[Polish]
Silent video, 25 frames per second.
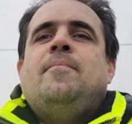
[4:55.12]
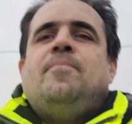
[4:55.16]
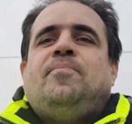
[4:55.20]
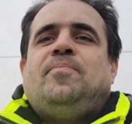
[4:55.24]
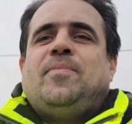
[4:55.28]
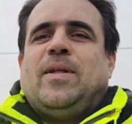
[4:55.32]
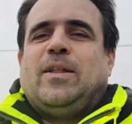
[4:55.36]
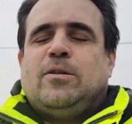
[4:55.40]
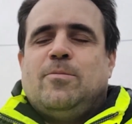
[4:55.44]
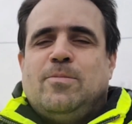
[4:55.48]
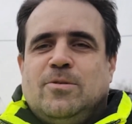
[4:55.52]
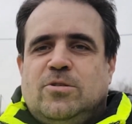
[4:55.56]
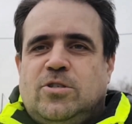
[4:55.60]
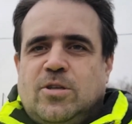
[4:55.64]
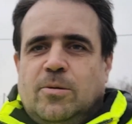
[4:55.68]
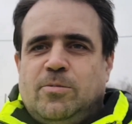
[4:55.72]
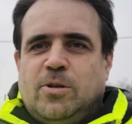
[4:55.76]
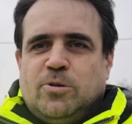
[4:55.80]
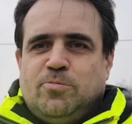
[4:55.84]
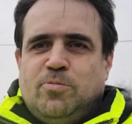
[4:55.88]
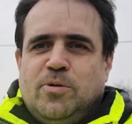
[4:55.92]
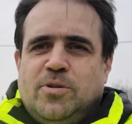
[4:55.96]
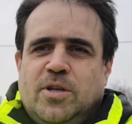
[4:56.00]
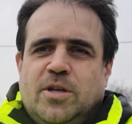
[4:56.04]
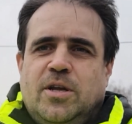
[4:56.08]
Natomiast są też
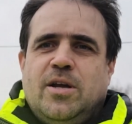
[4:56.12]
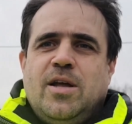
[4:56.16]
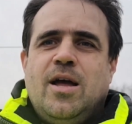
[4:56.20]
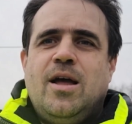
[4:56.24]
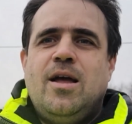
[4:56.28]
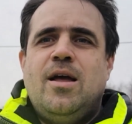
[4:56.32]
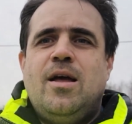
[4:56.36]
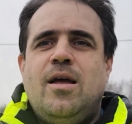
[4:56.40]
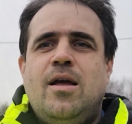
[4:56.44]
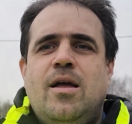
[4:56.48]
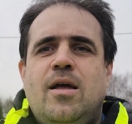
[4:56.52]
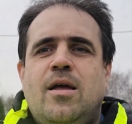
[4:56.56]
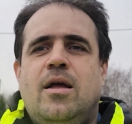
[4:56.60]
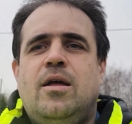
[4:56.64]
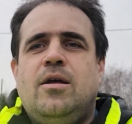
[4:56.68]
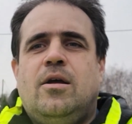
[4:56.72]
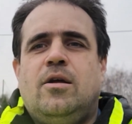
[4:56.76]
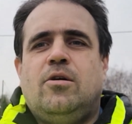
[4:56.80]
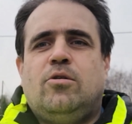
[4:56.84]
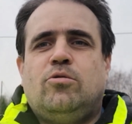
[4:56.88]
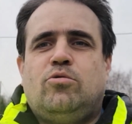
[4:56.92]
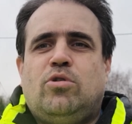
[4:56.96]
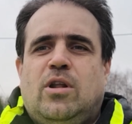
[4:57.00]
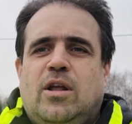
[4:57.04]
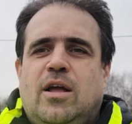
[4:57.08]
płyty,
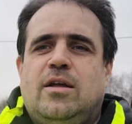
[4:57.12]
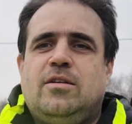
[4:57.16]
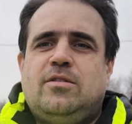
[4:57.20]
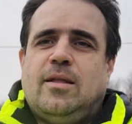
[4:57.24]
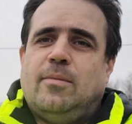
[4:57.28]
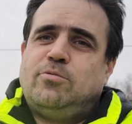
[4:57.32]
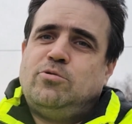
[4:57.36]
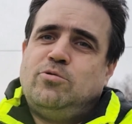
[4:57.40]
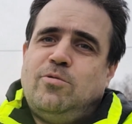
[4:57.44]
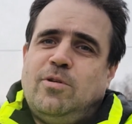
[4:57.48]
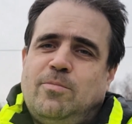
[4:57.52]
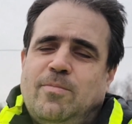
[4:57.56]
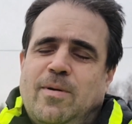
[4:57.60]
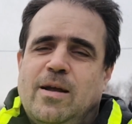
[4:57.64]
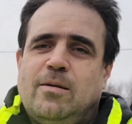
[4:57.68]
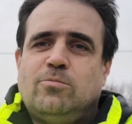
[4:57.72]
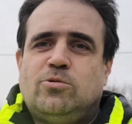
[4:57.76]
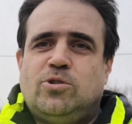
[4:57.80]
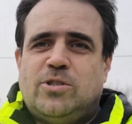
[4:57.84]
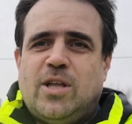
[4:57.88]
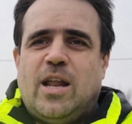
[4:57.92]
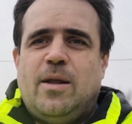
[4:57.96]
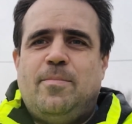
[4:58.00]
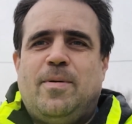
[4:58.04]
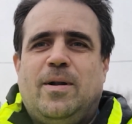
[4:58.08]
które na przykład mają
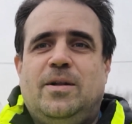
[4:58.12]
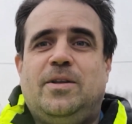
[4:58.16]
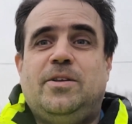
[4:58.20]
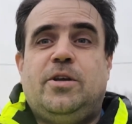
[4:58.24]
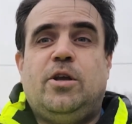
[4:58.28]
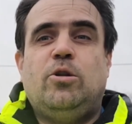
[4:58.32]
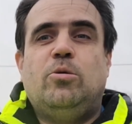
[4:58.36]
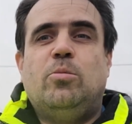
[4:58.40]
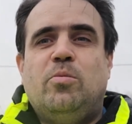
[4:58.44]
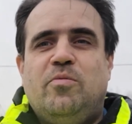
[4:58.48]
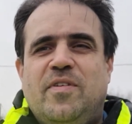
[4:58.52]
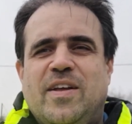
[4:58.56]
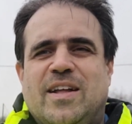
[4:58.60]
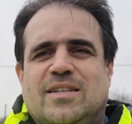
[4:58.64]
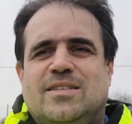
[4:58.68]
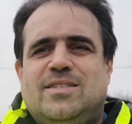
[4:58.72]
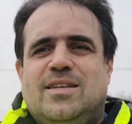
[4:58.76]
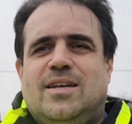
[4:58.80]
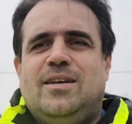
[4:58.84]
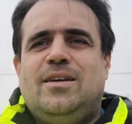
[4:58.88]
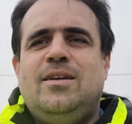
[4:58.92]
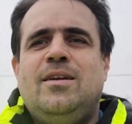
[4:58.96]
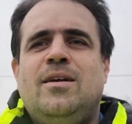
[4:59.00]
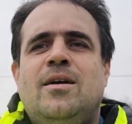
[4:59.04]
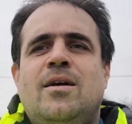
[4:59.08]
4 palniki lub
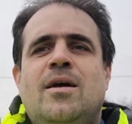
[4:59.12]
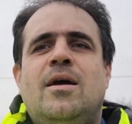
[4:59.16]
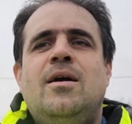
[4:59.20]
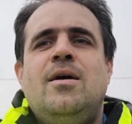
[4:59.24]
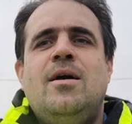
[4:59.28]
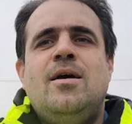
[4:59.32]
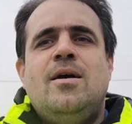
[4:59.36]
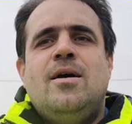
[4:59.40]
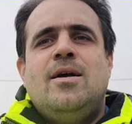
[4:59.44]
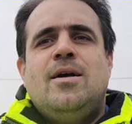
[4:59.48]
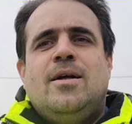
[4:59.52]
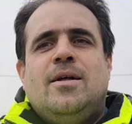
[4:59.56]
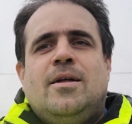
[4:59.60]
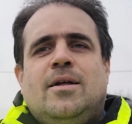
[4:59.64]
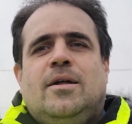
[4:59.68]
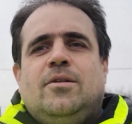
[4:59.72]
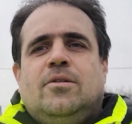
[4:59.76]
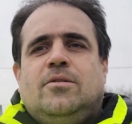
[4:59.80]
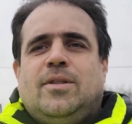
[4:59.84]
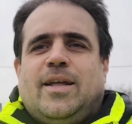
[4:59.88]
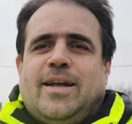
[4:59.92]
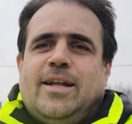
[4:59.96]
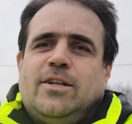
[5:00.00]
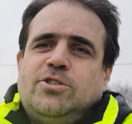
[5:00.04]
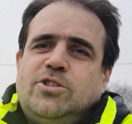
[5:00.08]
więcej
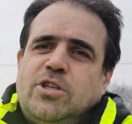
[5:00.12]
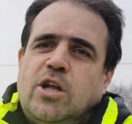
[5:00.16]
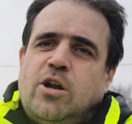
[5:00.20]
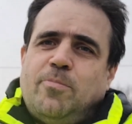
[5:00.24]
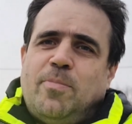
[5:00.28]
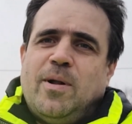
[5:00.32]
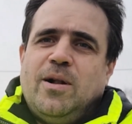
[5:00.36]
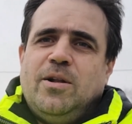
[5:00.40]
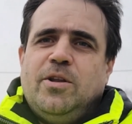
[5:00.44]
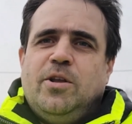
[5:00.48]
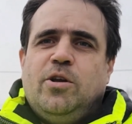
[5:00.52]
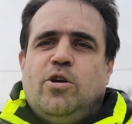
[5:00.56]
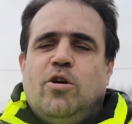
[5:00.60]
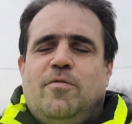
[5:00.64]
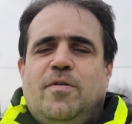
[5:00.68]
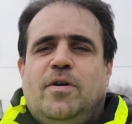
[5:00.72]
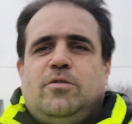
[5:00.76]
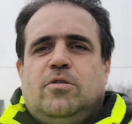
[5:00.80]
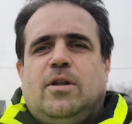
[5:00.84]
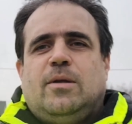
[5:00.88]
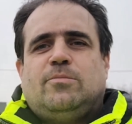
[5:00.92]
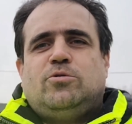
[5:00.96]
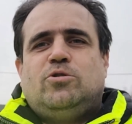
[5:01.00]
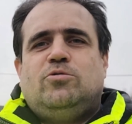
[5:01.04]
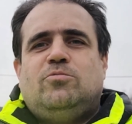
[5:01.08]
takie czteropalnikowe to
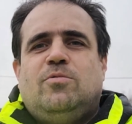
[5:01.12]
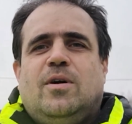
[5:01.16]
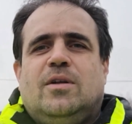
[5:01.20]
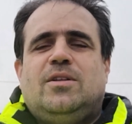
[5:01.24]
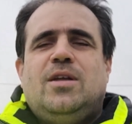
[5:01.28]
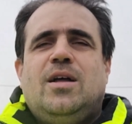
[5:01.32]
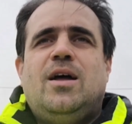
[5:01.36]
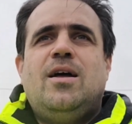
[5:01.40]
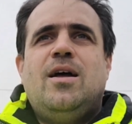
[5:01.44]
na przykład